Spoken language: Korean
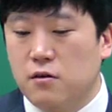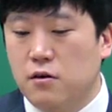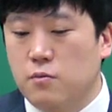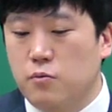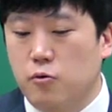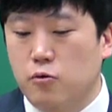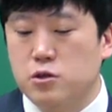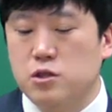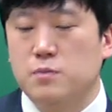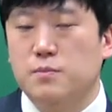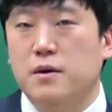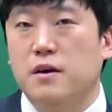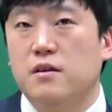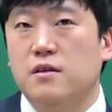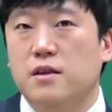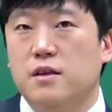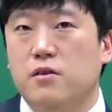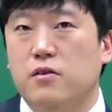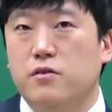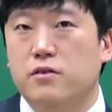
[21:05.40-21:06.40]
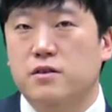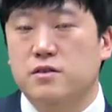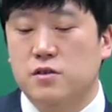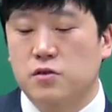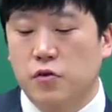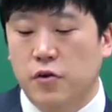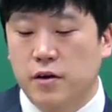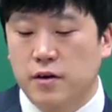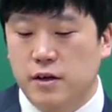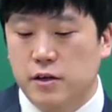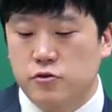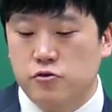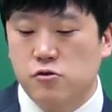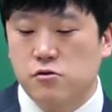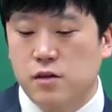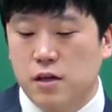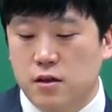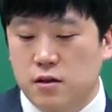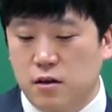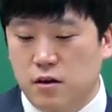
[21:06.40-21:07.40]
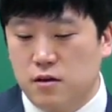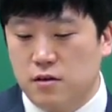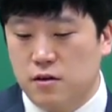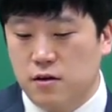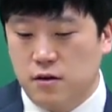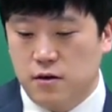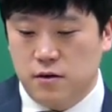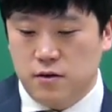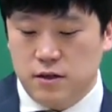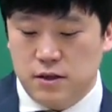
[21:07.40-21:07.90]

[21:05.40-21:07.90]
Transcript: 걸 보시면 이거는 이제 저희 기출됐던 어,